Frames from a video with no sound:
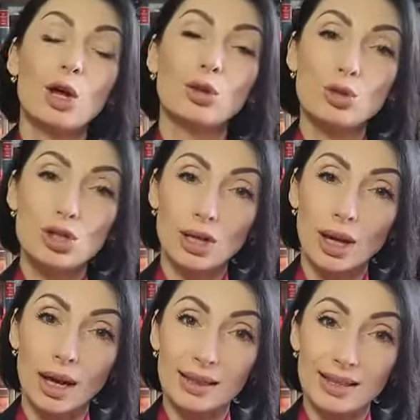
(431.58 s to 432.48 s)
Лучше
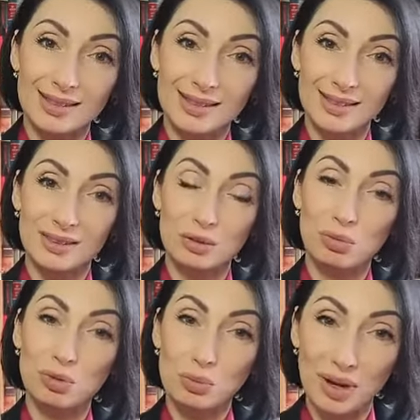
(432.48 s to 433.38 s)
это делать
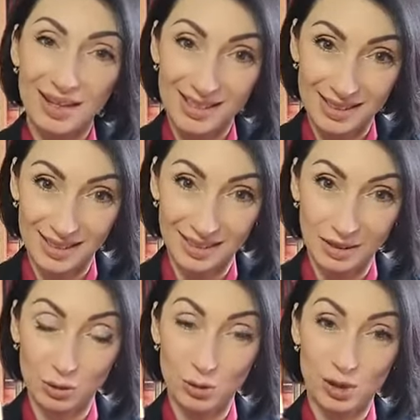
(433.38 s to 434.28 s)

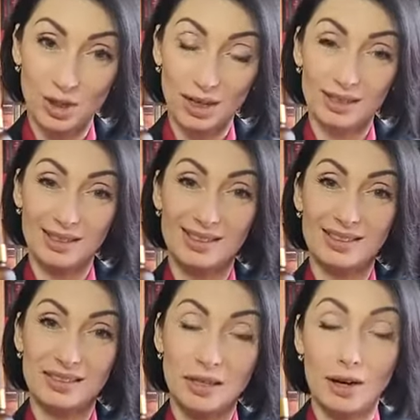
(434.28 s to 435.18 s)
безболезненно, лучше это
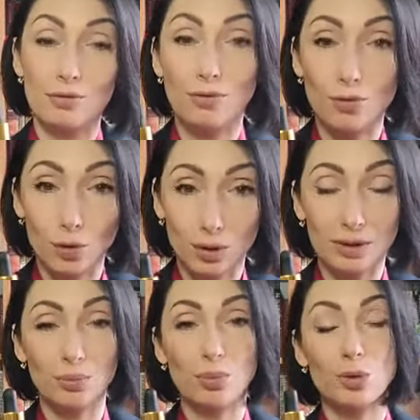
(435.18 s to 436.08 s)
делать
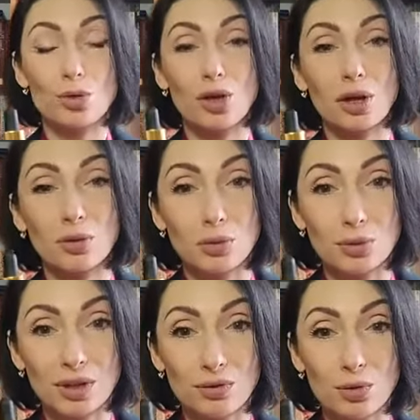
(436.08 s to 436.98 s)
комфортно, получая
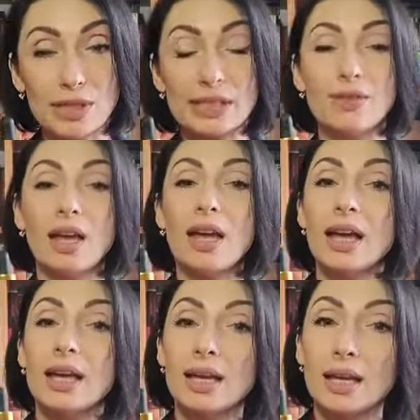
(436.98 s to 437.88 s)
удовольствие.
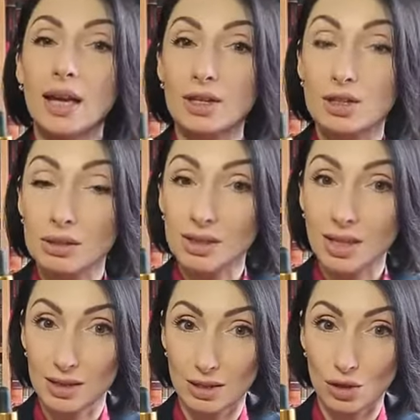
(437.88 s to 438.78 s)
И каждый
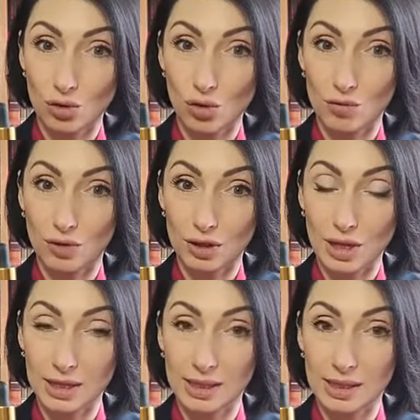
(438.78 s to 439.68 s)
день здесь очень
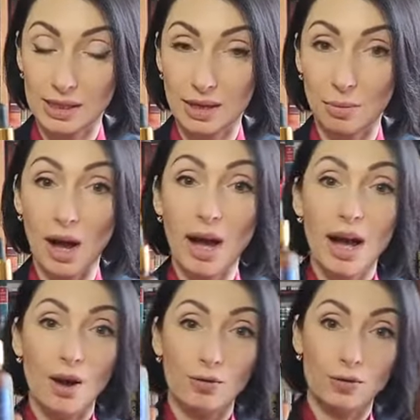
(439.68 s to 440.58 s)
важна система.
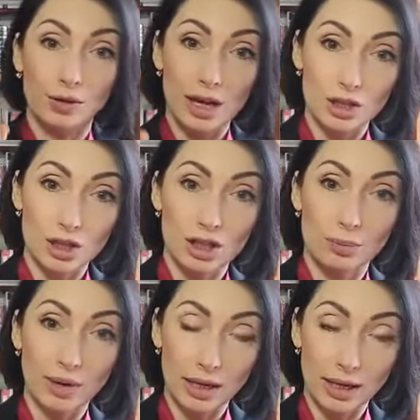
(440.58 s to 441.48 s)
В нашей
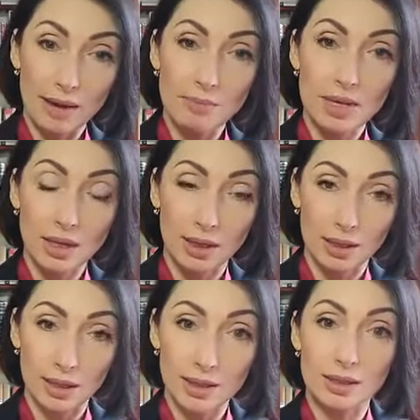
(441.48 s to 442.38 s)
программе
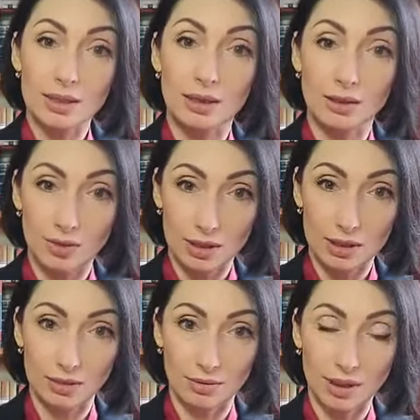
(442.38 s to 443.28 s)
есть две
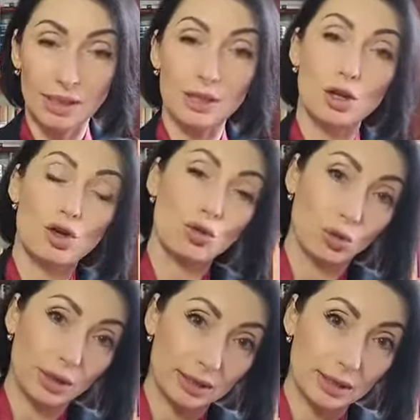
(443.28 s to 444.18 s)
сыворотки,
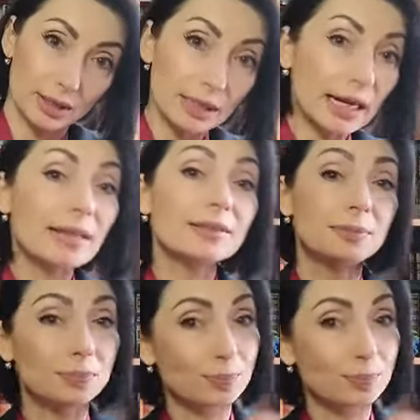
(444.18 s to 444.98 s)
ночной концентрат –